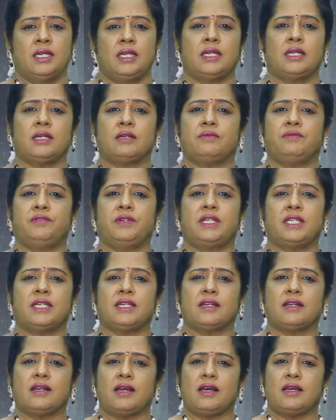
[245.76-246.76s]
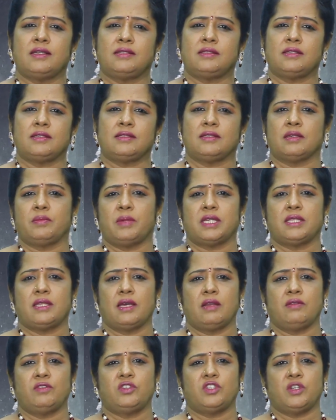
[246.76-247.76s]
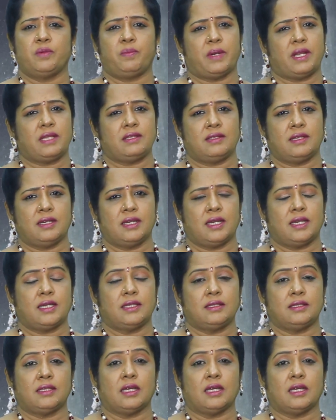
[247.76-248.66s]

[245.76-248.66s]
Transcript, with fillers: ఇక వీటికి కాస్త సమాధానం ఇచ్చే ప్రయత్నంగా